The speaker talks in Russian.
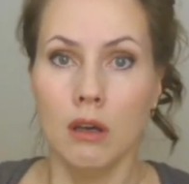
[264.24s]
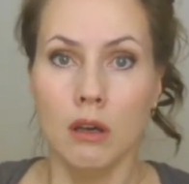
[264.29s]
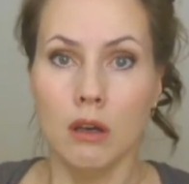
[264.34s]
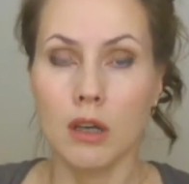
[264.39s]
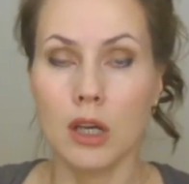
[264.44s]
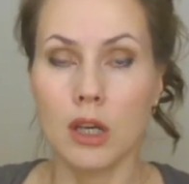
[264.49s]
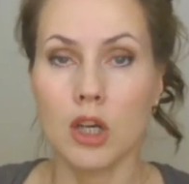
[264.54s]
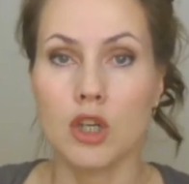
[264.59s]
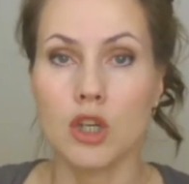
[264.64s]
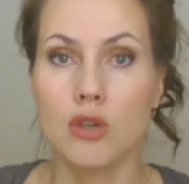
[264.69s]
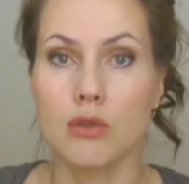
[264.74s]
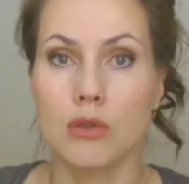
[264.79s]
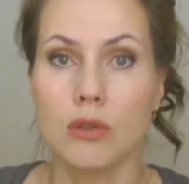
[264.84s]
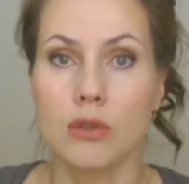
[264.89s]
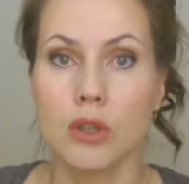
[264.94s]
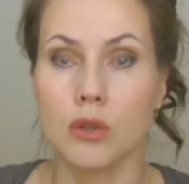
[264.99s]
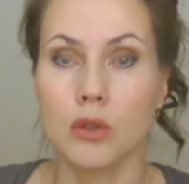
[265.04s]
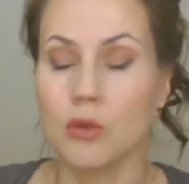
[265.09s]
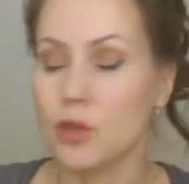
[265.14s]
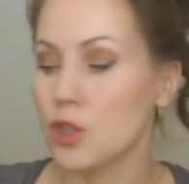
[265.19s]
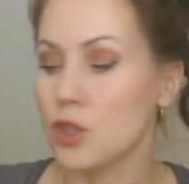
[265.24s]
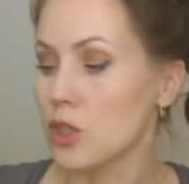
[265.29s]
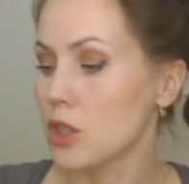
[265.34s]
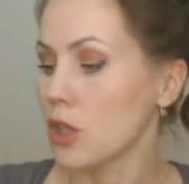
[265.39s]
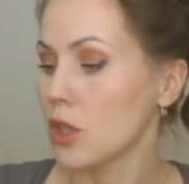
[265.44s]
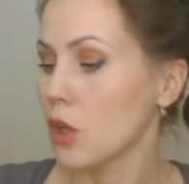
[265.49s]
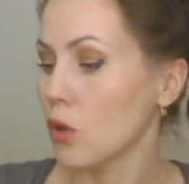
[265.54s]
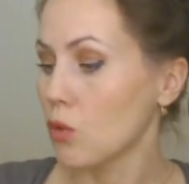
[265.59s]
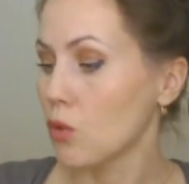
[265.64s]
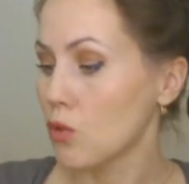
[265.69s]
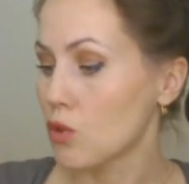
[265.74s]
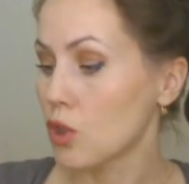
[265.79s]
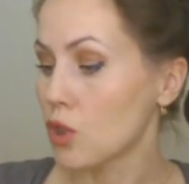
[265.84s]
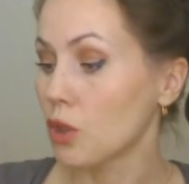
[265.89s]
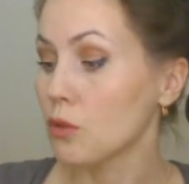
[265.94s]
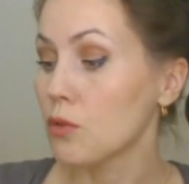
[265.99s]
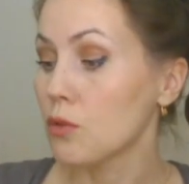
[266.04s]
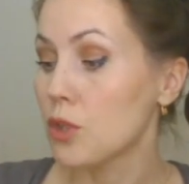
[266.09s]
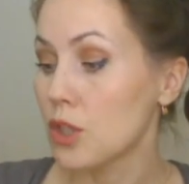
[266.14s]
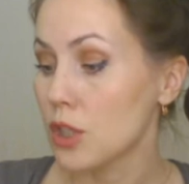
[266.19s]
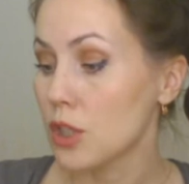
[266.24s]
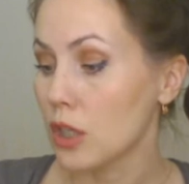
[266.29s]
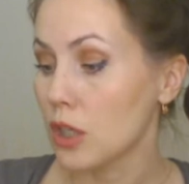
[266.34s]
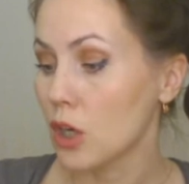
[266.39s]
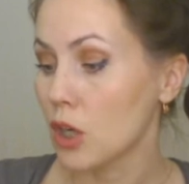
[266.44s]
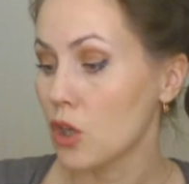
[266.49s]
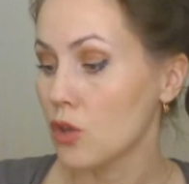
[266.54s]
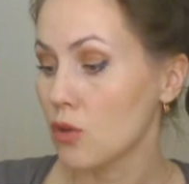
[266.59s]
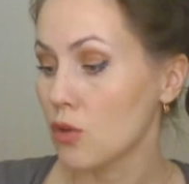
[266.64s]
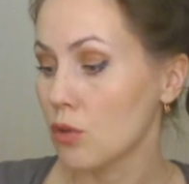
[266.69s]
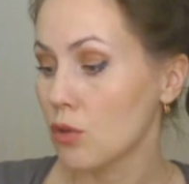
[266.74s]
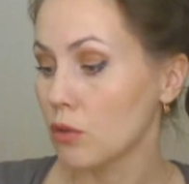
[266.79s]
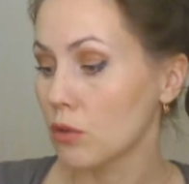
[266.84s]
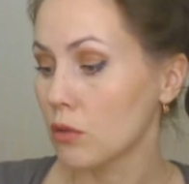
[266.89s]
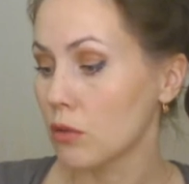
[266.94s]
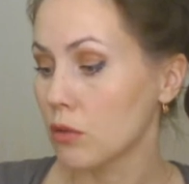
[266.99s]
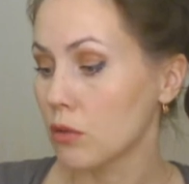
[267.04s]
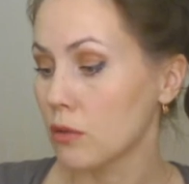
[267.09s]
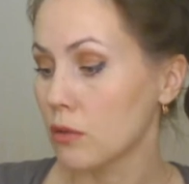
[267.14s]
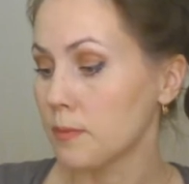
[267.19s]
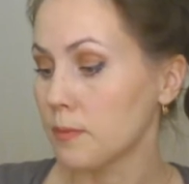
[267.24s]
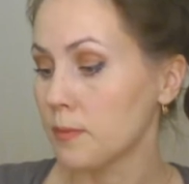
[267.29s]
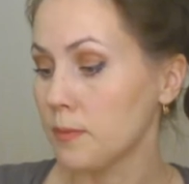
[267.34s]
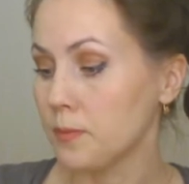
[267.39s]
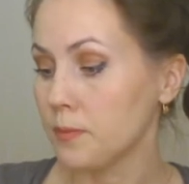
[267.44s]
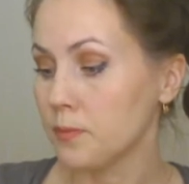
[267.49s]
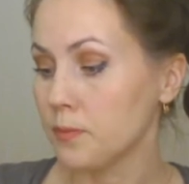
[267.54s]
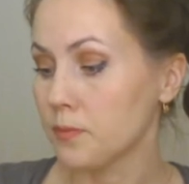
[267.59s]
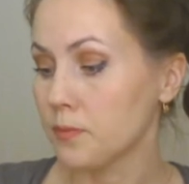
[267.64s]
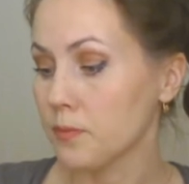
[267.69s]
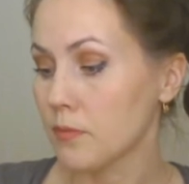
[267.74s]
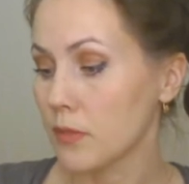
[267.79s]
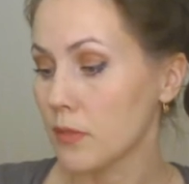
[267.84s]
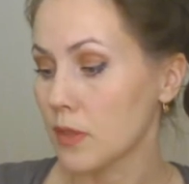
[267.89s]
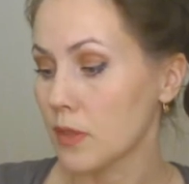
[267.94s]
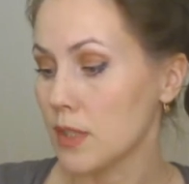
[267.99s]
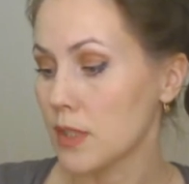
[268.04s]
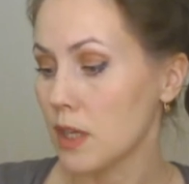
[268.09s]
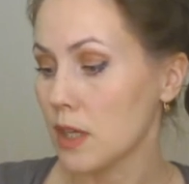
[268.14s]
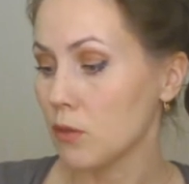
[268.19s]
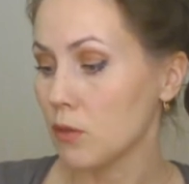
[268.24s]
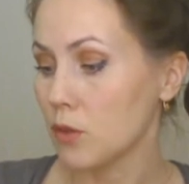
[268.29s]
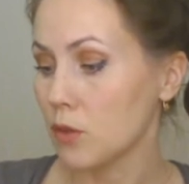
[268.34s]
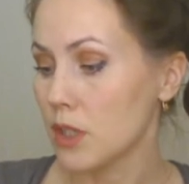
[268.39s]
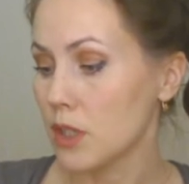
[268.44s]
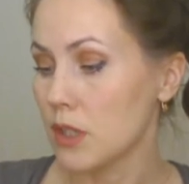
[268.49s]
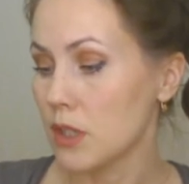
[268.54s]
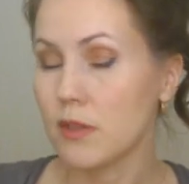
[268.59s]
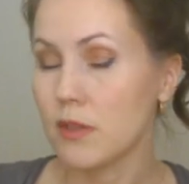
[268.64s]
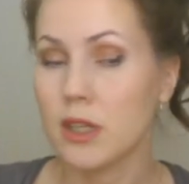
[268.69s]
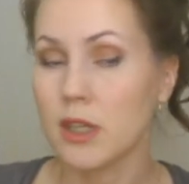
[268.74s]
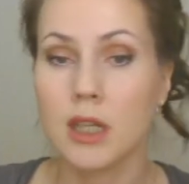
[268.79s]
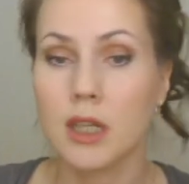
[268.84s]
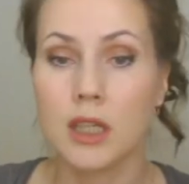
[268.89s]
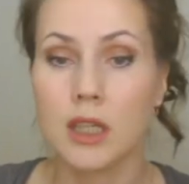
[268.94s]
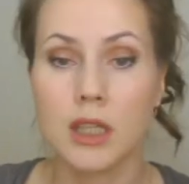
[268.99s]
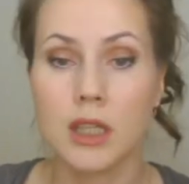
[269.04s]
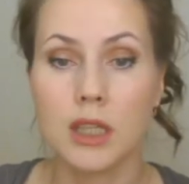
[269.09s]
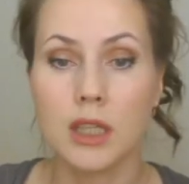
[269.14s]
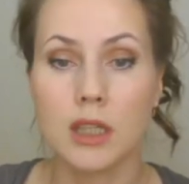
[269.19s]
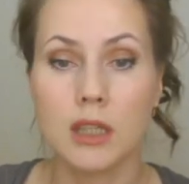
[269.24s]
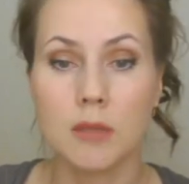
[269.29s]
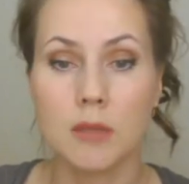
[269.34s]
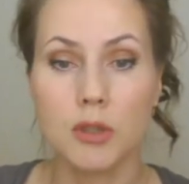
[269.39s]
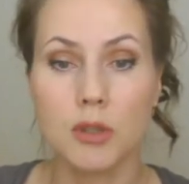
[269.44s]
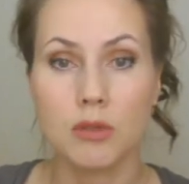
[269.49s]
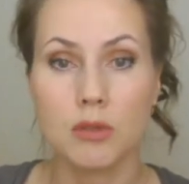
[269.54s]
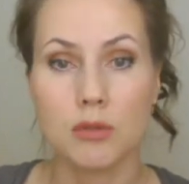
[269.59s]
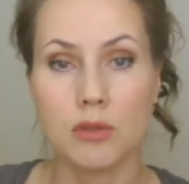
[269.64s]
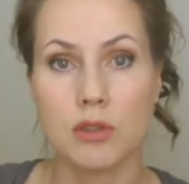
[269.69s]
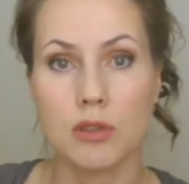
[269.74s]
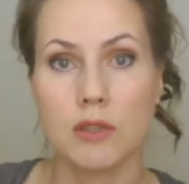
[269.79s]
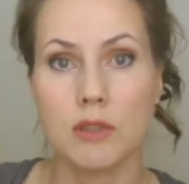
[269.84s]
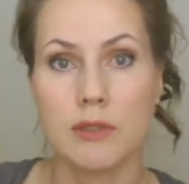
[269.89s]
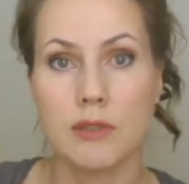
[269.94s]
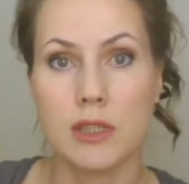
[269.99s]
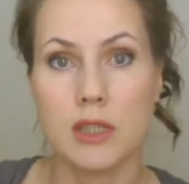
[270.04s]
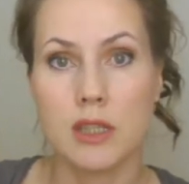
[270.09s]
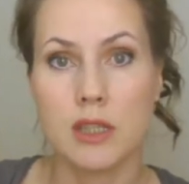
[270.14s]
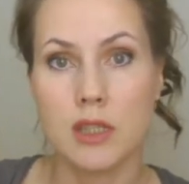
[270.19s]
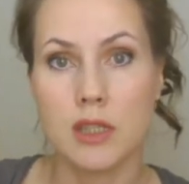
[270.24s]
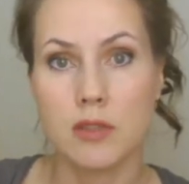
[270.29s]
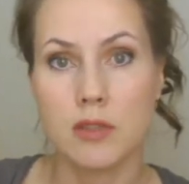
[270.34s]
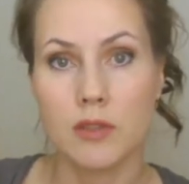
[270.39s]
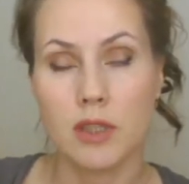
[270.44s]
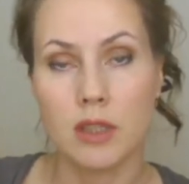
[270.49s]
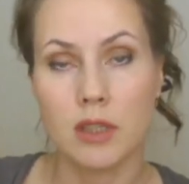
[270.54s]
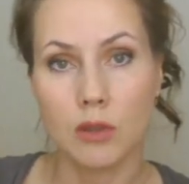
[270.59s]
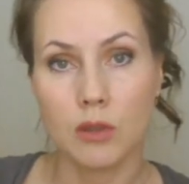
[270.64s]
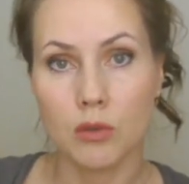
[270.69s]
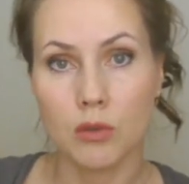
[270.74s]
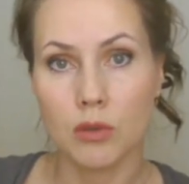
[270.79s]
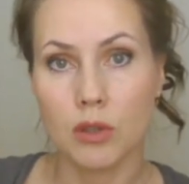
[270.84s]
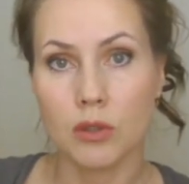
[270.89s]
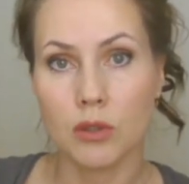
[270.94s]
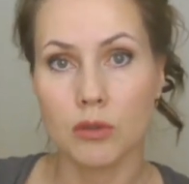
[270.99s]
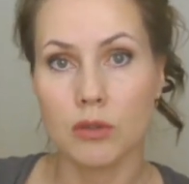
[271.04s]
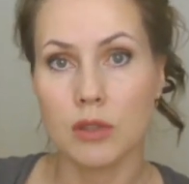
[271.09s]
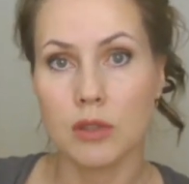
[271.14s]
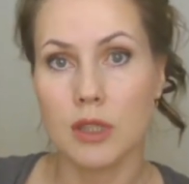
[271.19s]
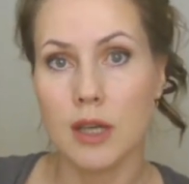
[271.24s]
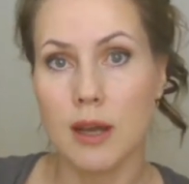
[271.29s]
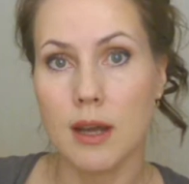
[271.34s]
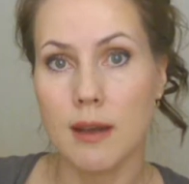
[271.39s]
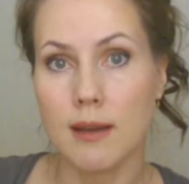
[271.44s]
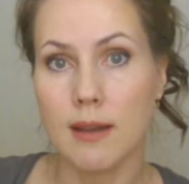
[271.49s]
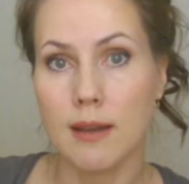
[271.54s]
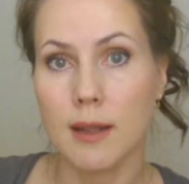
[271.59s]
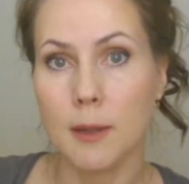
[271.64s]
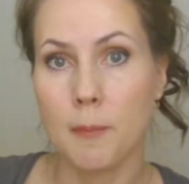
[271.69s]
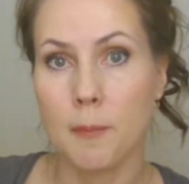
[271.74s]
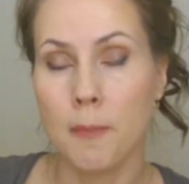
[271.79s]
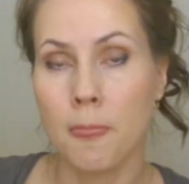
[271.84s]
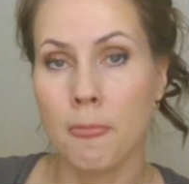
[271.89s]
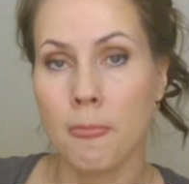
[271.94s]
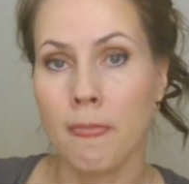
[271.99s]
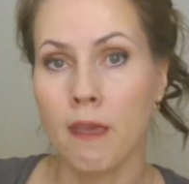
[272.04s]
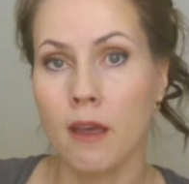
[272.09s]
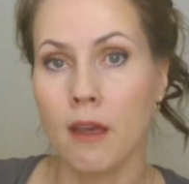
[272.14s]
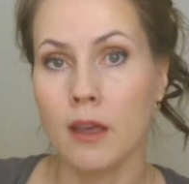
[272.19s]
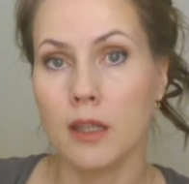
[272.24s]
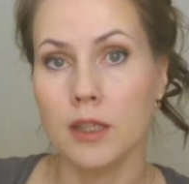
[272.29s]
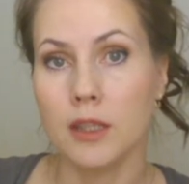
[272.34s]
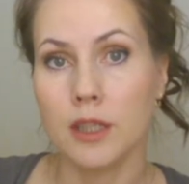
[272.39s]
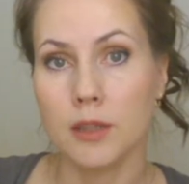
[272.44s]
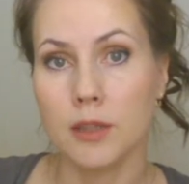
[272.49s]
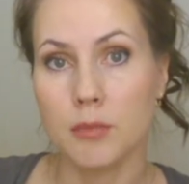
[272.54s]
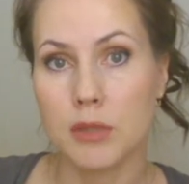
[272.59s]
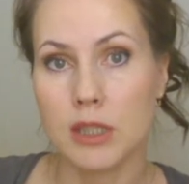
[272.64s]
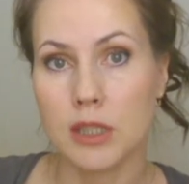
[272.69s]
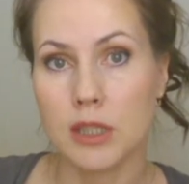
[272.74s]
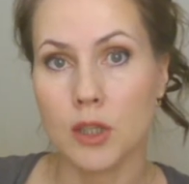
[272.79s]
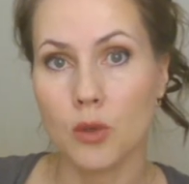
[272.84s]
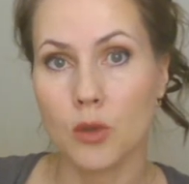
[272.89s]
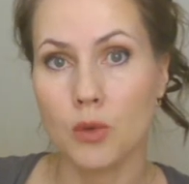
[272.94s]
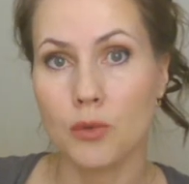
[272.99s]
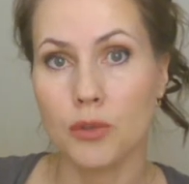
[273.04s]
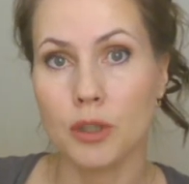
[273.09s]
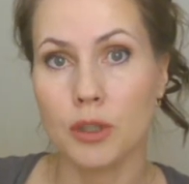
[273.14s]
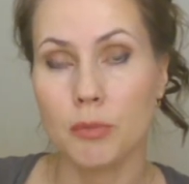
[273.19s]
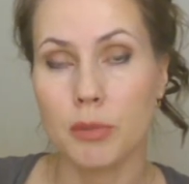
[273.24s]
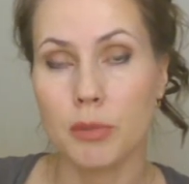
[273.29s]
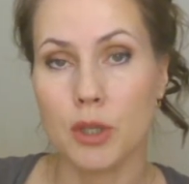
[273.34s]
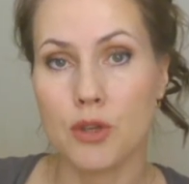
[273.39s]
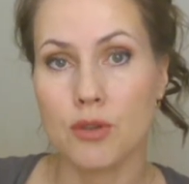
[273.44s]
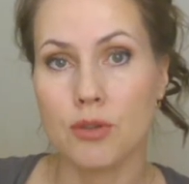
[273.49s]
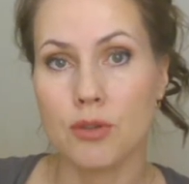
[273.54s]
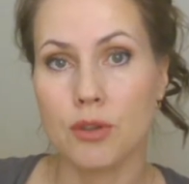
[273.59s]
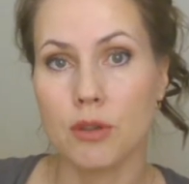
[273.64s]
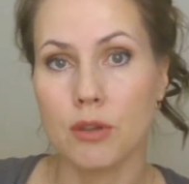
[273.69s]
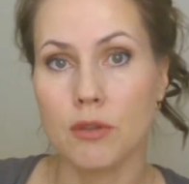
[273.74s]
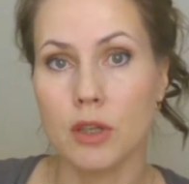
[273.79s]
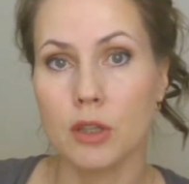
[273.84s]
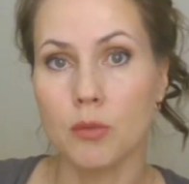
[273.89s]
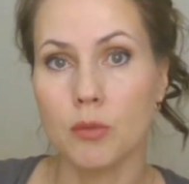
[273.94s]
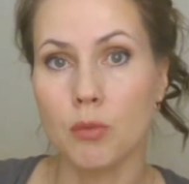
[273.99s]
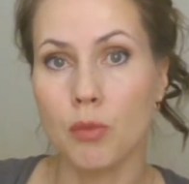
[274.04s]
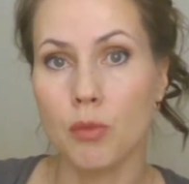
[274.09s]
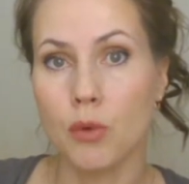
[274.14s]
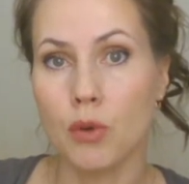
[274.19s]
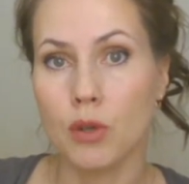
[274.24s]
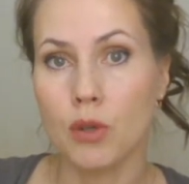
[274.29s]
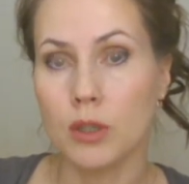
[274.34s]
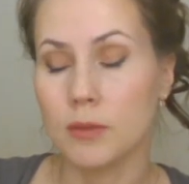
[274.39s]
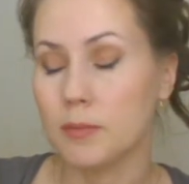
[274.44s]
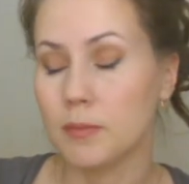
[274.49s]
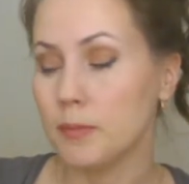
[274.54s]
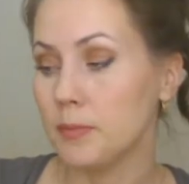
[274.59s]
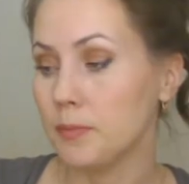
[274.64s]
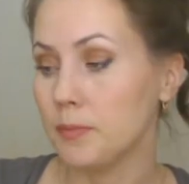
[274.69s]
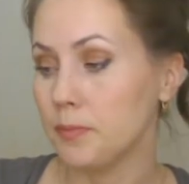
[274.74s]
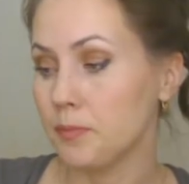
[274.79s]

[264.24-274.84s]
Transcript: хорошо наносится на кожу. Наносится хорошо, но все равно есть свои какие-то минусы этого средства, не такое оно идеальное. Нет маскировки, подчеркивает поры,